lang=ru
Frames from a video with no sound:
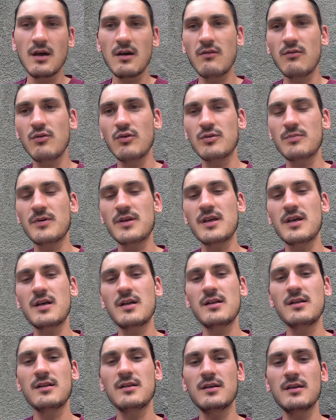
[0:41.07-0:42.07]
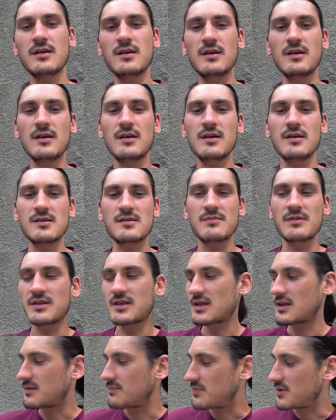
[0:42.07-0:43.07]
Вот, поехал э,
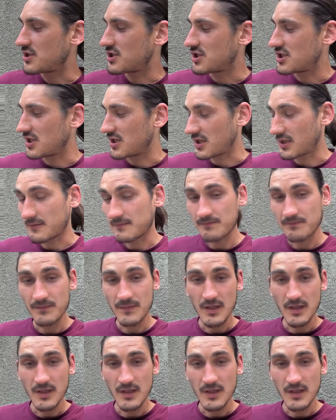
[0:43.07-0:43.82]
смотреть пещеры.